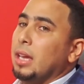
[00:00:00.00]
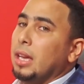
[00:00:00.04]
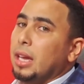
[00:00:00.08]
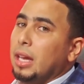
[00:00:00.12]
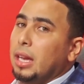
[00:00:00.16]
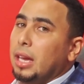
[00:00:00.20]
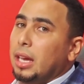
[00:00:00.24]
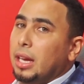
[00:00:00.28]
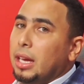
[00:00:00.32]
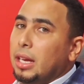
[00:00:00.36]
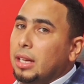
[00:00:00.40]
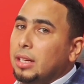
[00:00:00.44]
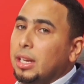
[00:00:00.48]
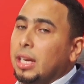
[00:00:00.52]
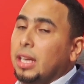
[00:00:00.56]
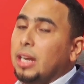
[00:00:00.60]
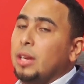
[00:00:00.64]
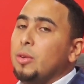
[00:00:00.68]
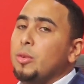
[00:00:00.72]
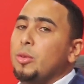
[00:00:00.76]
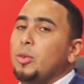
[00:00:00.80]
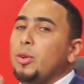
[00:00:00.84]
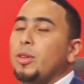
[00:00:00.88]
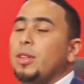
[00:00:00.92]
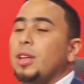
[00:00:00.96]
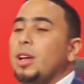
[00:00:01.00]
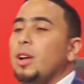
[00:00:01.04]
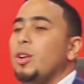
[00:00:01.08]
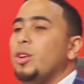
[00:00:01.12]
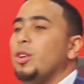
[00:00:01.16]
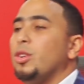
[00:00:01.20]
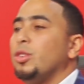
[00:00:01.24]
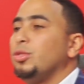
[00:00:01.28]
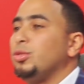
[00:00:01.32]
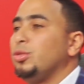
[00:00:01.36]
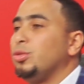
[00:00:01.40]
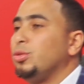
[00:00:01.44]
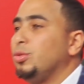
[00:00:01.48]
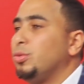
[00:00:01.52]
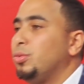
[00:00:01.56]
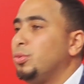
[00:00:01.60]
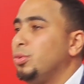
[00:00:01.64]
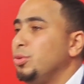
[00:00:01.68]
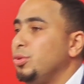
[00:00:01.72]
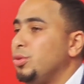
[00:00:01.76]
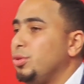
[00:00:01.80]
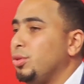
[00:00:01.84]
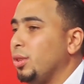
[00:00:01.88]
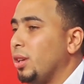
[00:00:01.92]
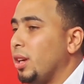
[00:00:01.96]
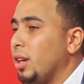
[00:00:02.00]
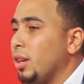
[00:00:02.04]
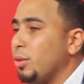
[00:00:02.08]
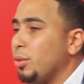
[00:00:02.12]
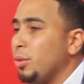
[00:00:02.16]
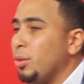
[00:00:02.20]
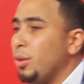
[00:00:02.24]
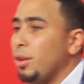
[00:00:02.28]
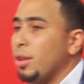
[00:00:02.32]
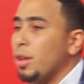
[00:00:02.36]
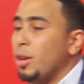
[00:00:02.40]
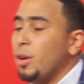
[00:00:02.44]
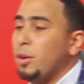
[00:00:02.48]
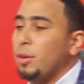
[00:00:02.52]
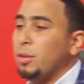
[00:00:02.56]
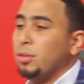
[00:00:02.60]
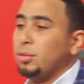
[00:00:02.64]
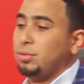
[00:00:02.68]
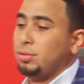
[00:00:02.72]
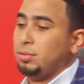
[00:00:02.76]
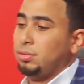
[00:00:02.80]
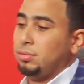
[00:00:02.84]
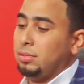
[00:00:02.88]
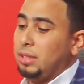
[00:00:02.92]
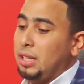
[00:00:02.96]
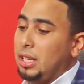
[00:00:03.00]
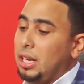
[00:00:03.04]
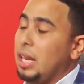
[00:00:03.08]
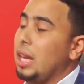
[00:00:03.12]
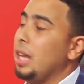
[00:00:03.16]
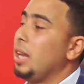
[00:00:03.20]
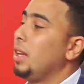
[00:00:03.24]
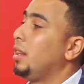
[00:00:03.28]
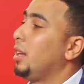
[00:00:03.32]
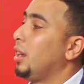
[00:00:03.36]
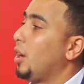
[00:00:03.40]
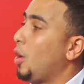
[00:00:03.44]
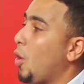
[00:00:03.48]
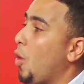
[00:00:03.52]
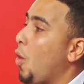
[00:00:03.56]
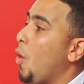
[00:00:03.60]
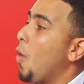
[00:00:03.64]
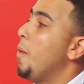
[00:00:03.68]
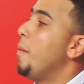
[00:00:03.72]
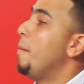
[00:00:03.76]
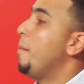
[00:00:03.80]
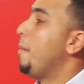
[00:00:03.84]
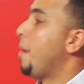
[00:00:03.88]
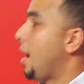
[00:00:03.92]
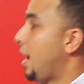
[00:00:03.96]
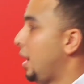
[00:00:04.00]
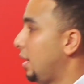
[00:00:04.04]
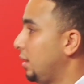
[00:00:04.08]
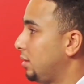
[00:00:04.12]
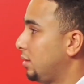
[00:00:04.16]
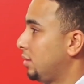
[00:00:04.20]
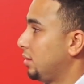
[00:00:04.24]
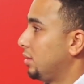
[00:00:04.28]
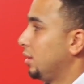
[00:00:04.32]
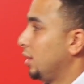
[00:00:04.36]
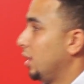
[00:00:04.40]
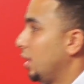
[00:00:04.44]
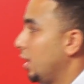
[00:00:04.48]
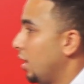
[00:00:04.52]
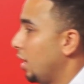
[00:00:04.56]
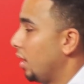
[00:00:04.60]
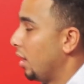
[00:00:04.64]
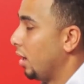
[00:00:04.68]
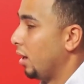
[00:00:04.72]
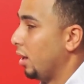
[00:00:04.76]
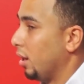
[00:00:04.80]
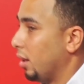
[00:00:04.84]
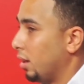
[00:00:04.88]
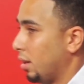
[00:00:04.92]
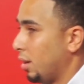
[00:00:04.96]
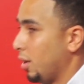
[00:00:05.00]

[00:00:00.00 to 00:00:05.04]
eh, es uno de los es uno de los dirigentes con más eh,